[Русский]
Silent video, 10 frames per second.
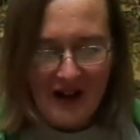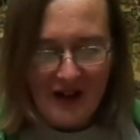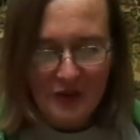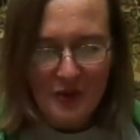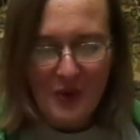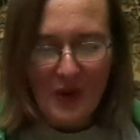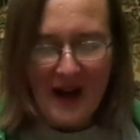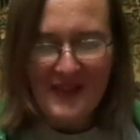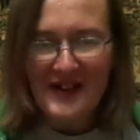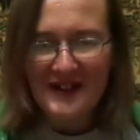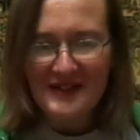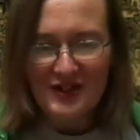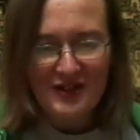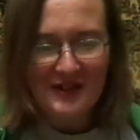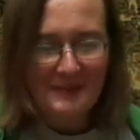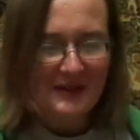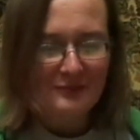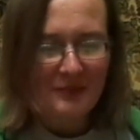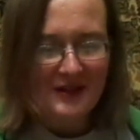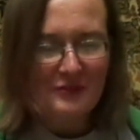Ну, она, конечно,
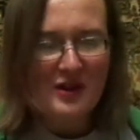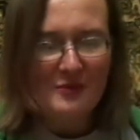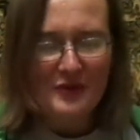по-своему,